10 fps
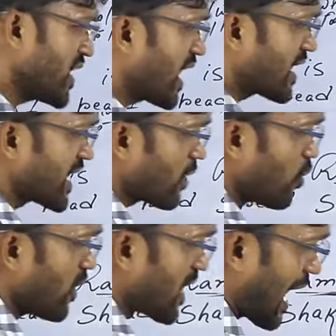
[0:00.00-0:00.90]
এখানে
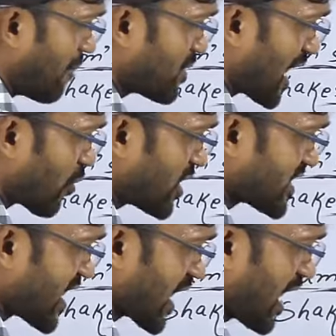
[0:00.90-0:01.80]
দেখো নামটা
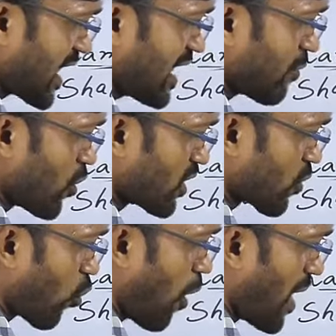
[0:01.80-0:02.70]
রয়েছে এখানে এবং
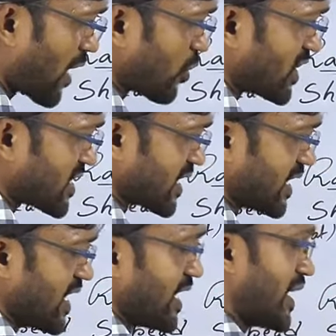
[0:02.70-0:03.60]
কমা রয়েছে
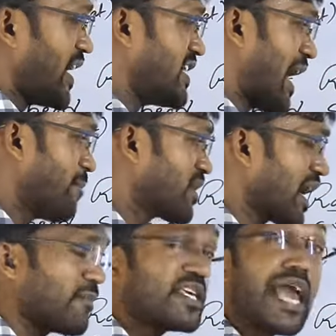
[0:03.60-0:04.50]
এই নামটা
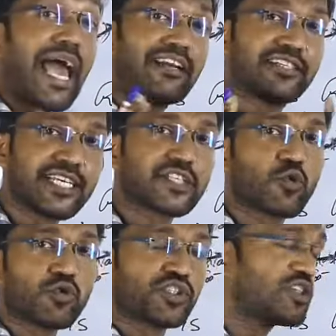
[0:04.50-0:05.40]
আমি অ্যাড্রেস
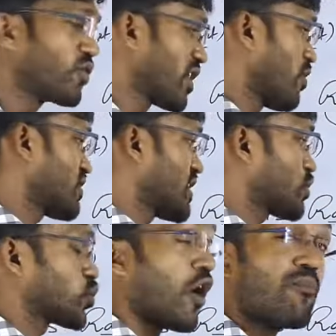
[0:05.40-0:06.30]
করছি ওকে অর্থাৎ
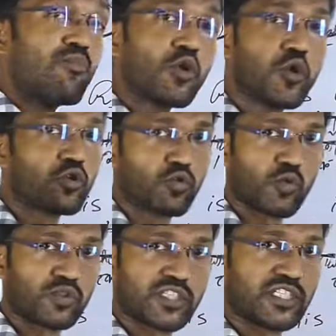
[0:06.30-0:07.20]
সম্বোধন
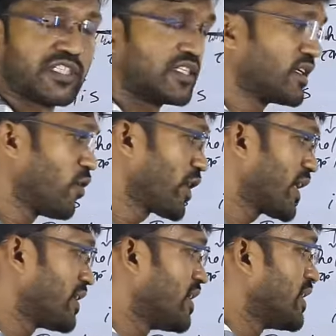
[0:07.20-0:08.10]
করছি
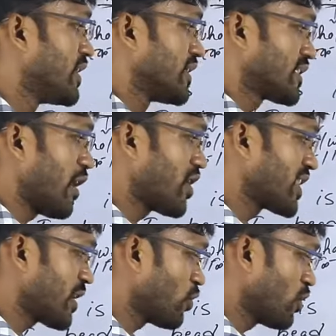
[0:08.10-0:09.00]
ওকে তাহলে
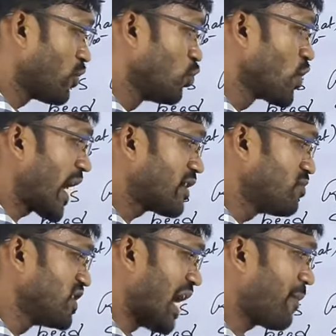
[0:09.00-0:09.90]
দেখো লুক অ্যাট
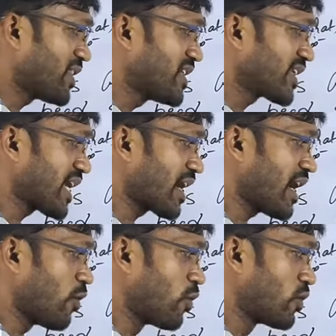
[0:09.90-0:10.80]
মি আমার দিকে
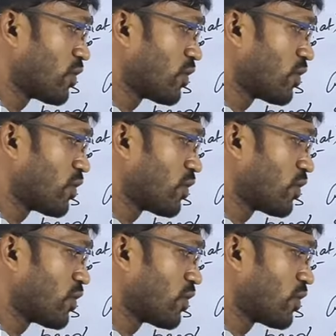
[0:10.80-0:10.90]
তাকাও